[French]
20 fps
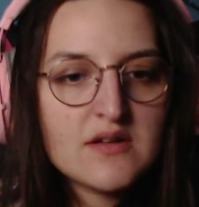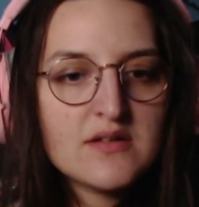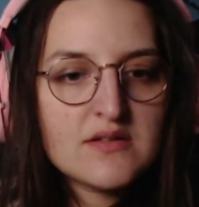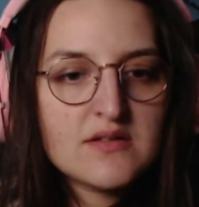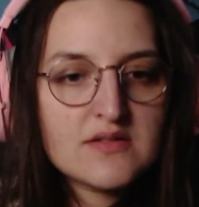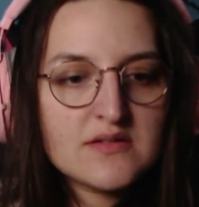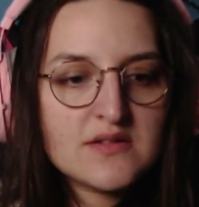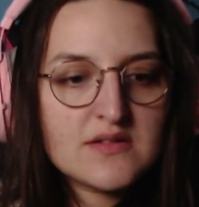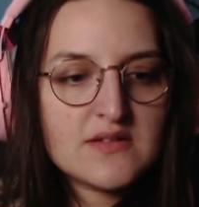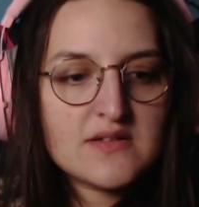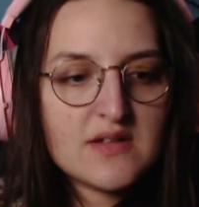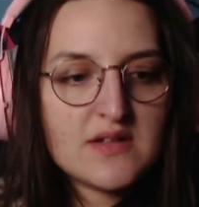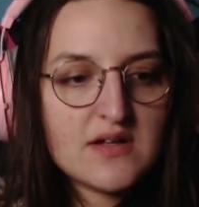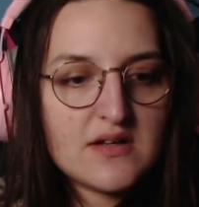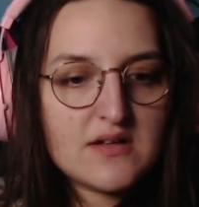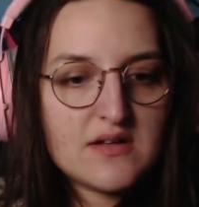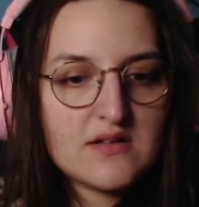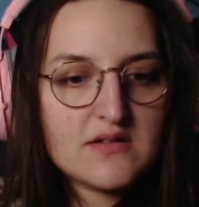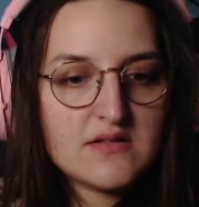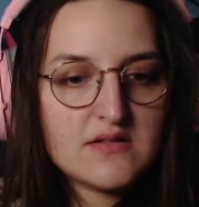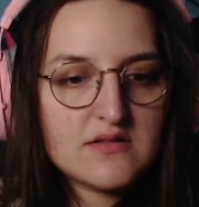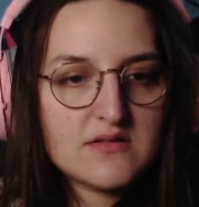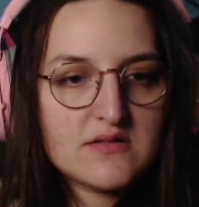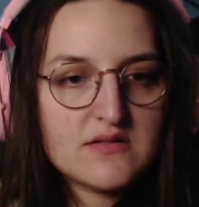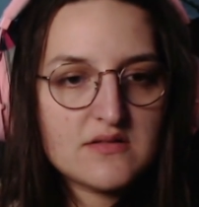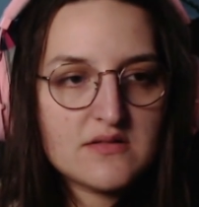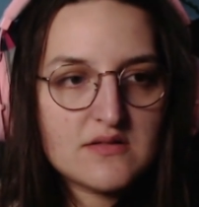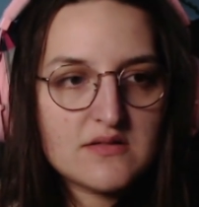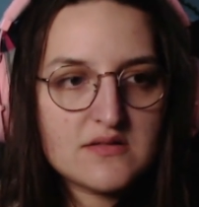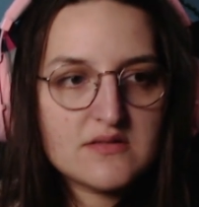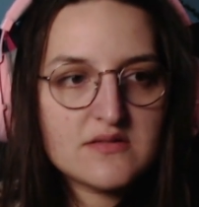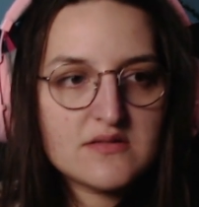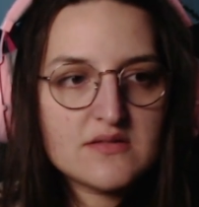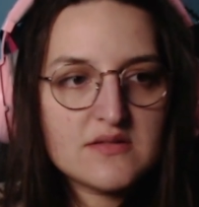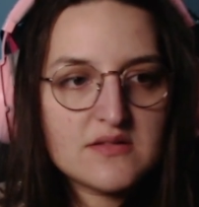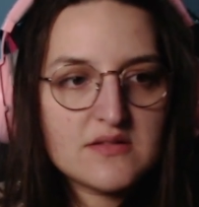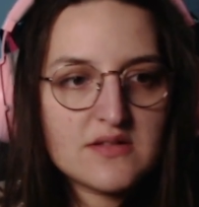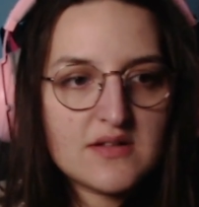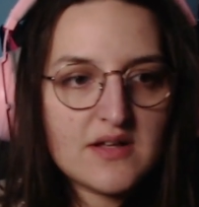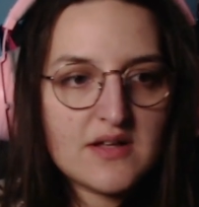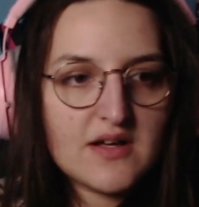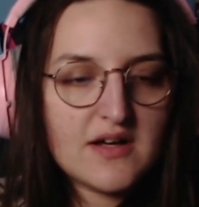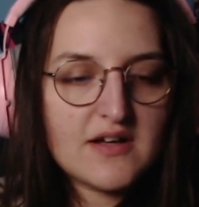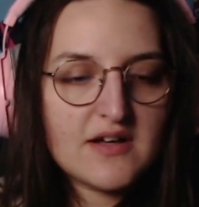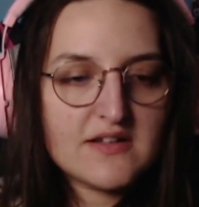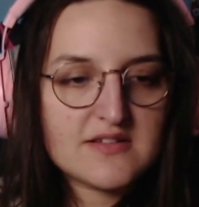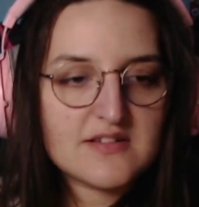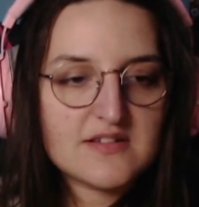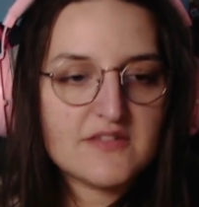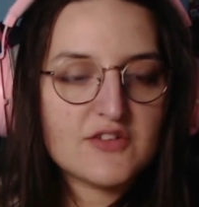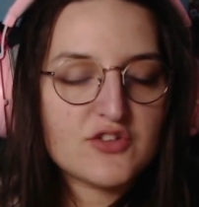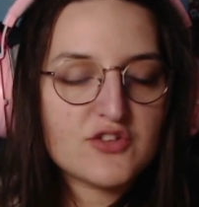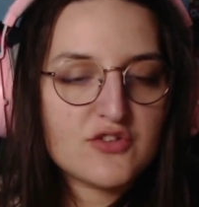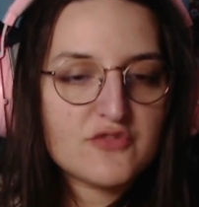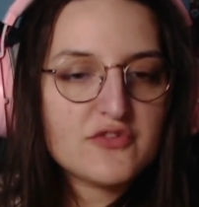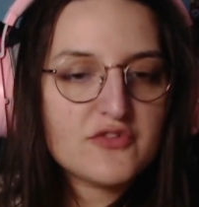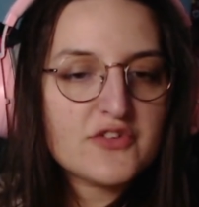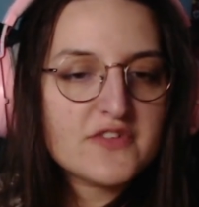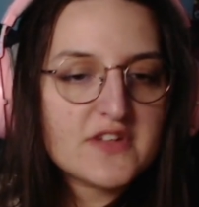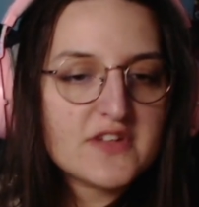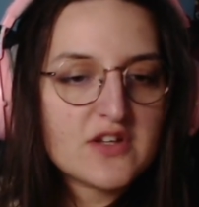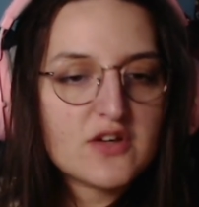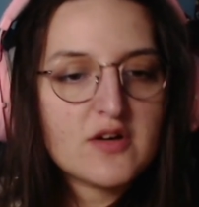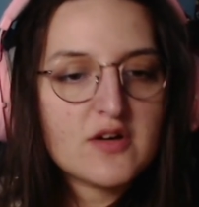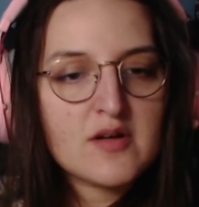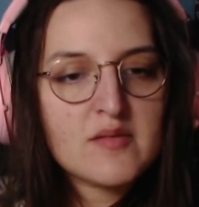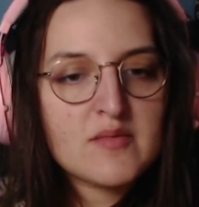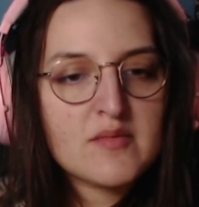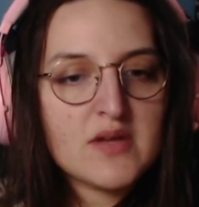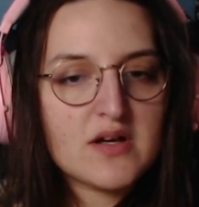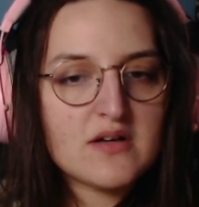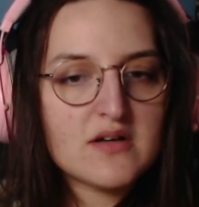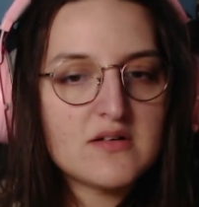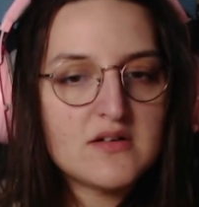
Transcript: Ça t'a... Ah, ça va te renforcer quand même là.